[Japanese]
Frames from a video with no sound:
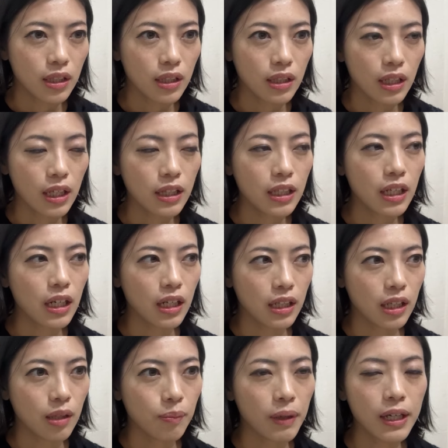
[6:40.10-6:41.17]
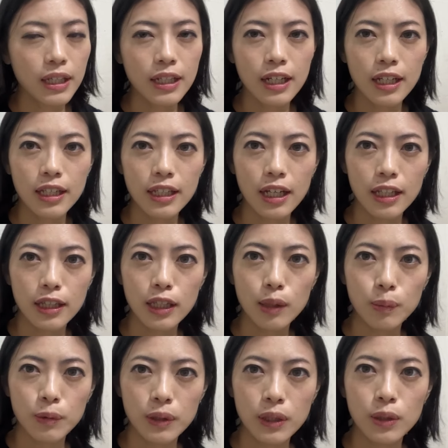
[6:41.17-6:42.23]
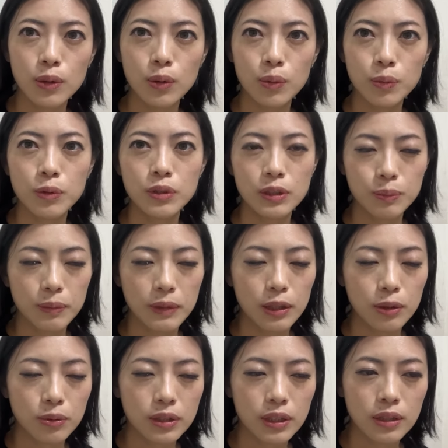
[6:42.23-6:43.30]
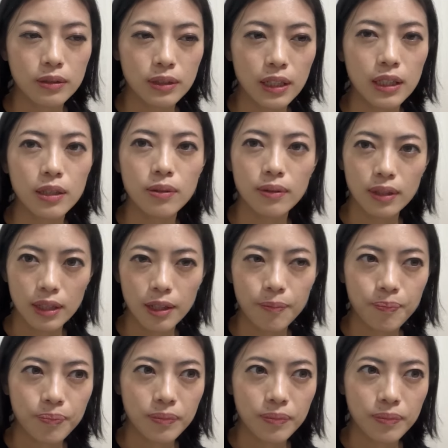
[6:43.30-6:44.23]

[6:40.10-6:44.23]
なんならね毎回貼ってもいいと思うし、面倒くさくない人はね